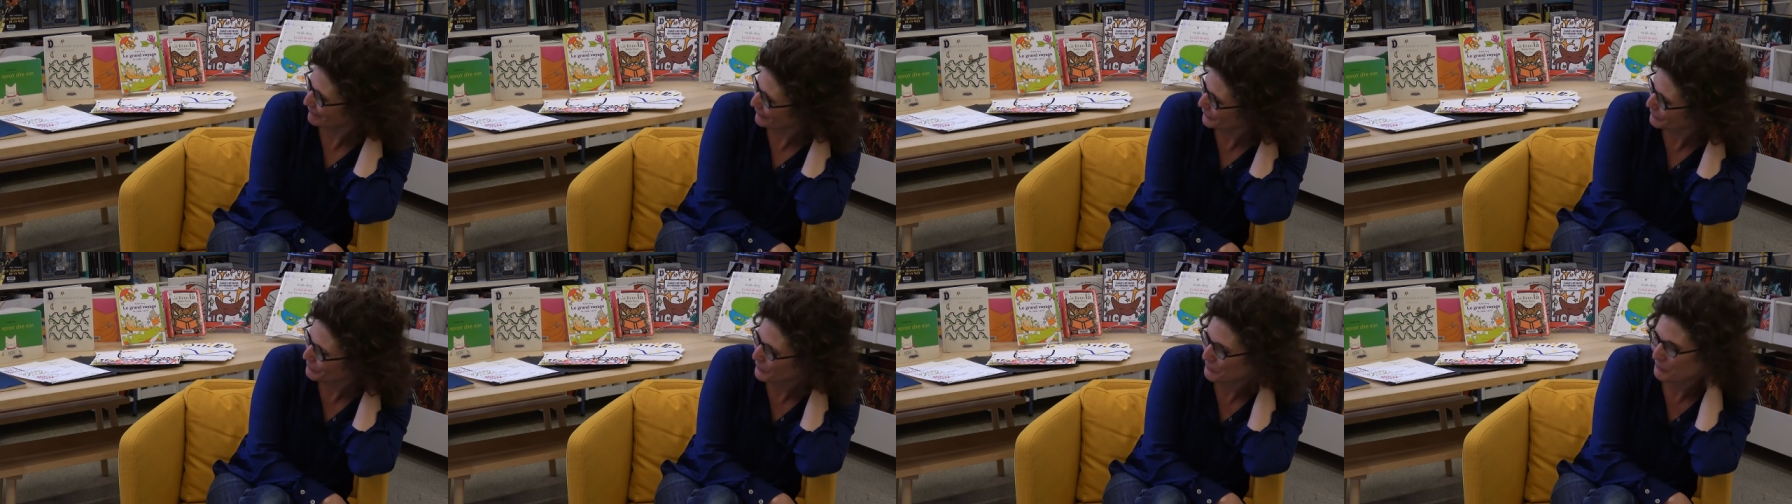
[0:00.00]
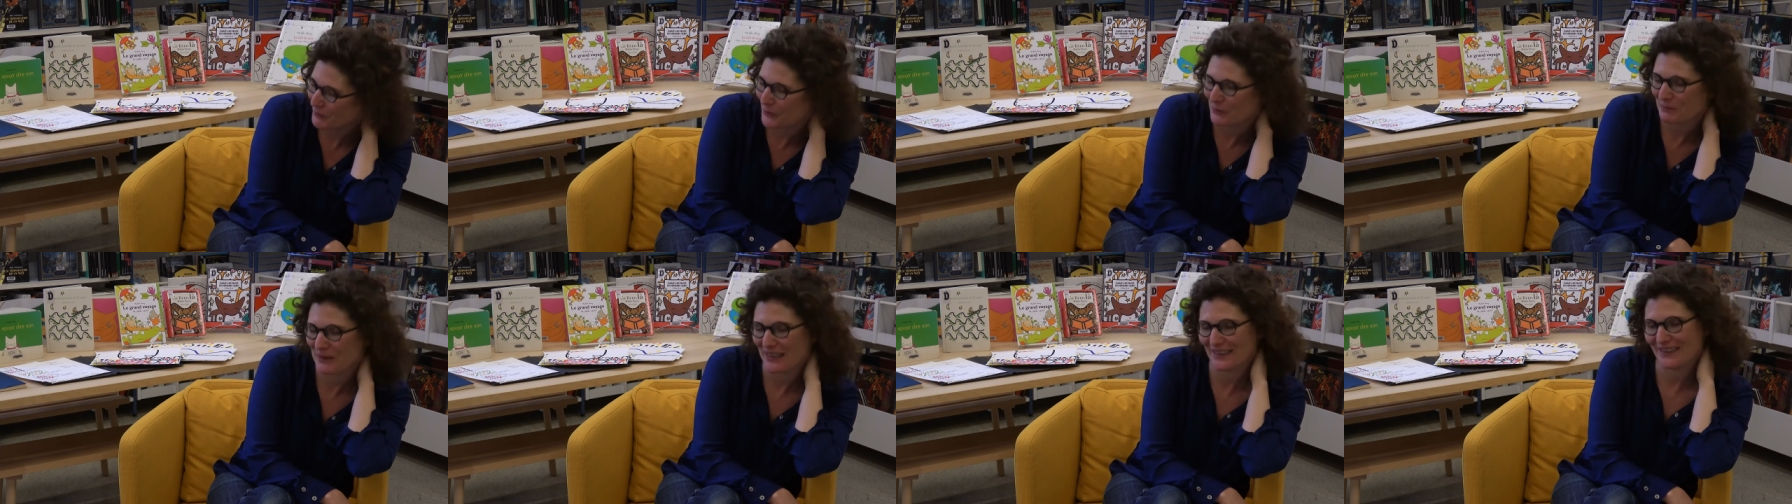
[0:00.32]
pour mon
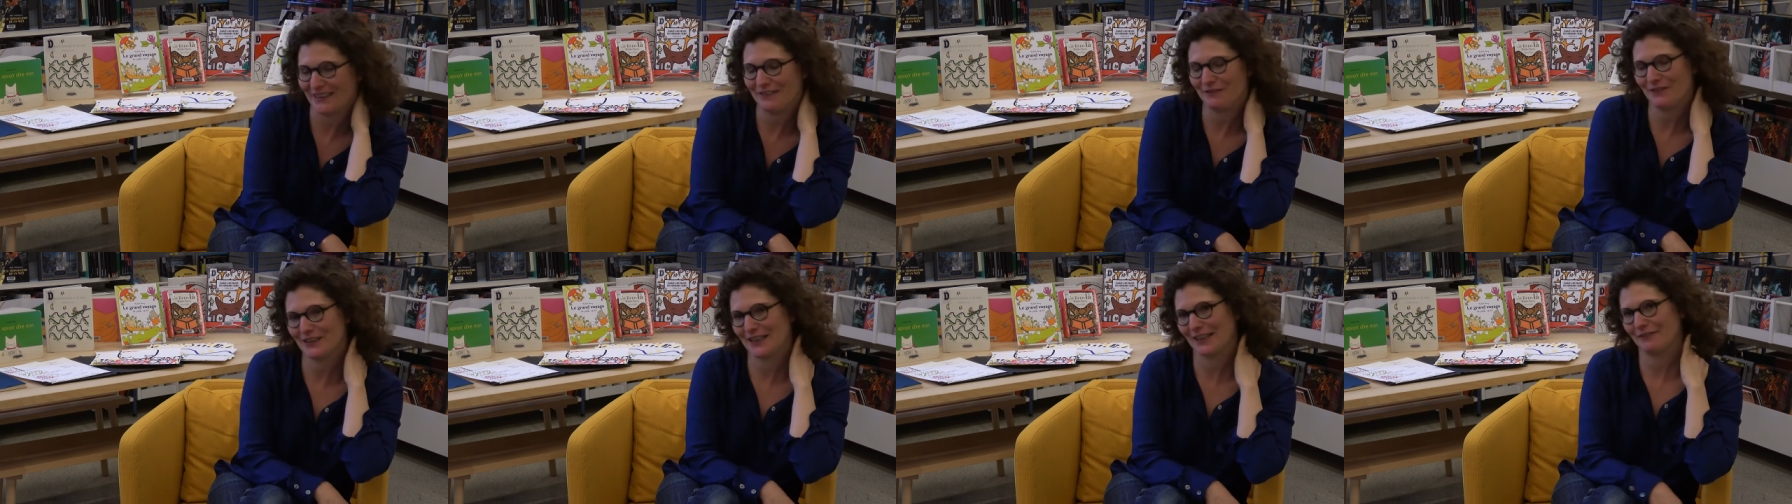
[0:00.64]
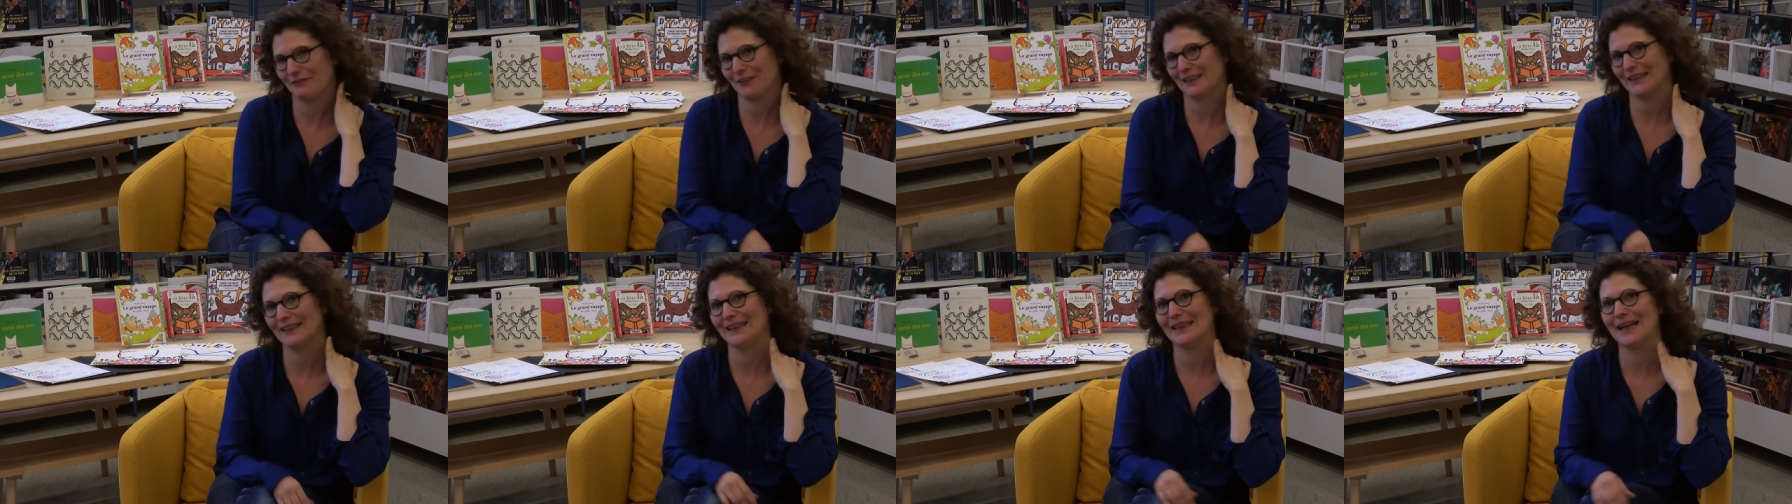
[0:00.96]
premier livre,
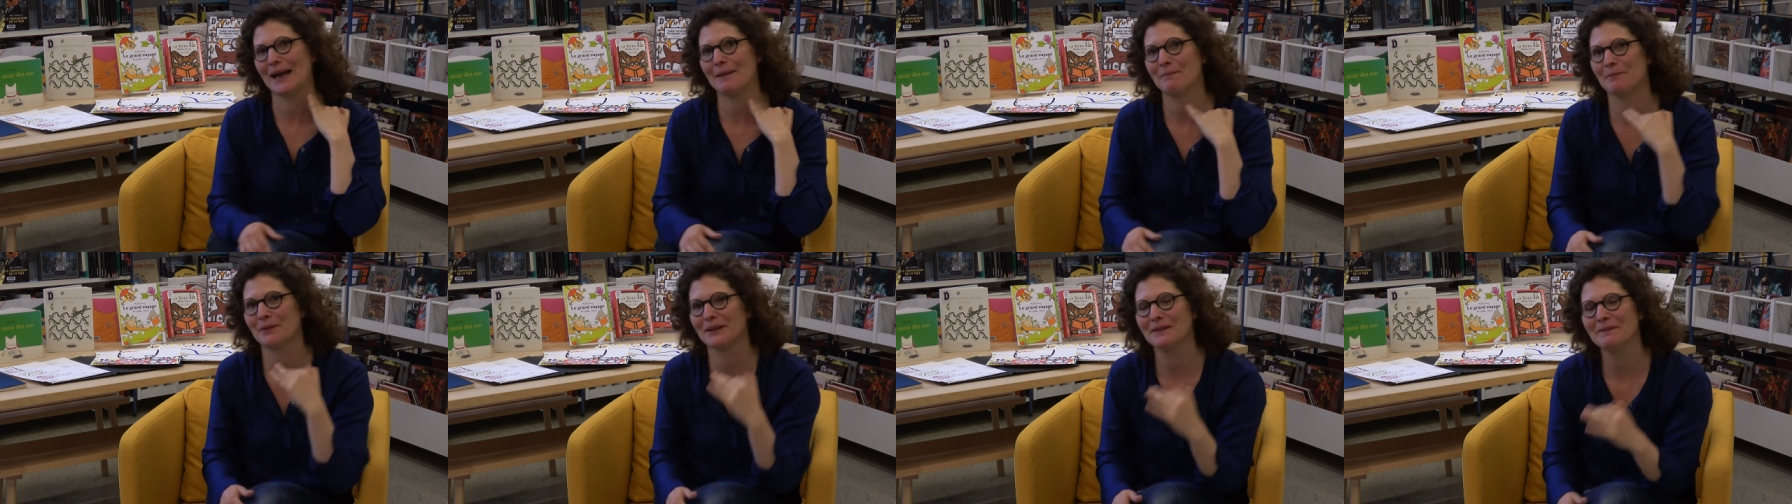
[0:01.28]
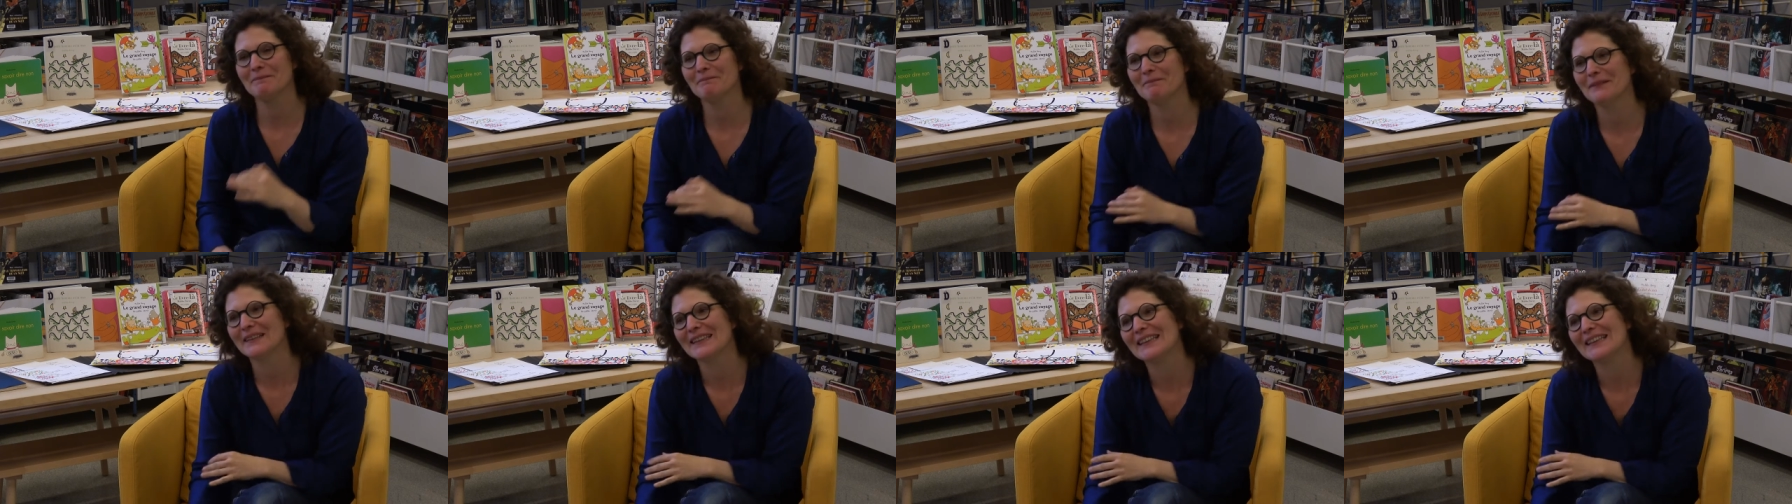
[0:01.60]
j'ai fait des lapins.